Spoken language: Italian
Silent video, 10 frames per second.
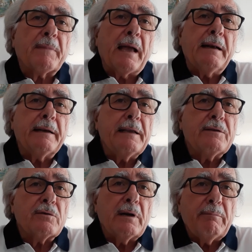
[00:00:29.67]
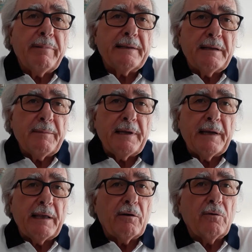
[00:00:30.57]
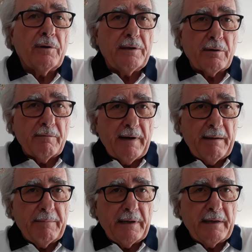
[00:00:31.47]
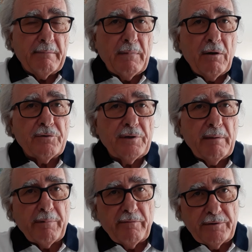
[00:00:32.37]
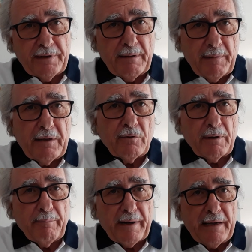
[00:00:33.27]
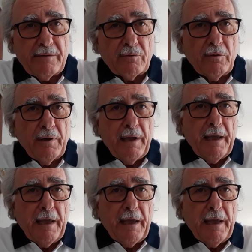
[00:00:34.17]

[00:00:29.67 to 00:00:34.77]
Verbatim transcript: All'inizio della pandemia erano introvabili, ma oggi l'approvvigionamento è ripreso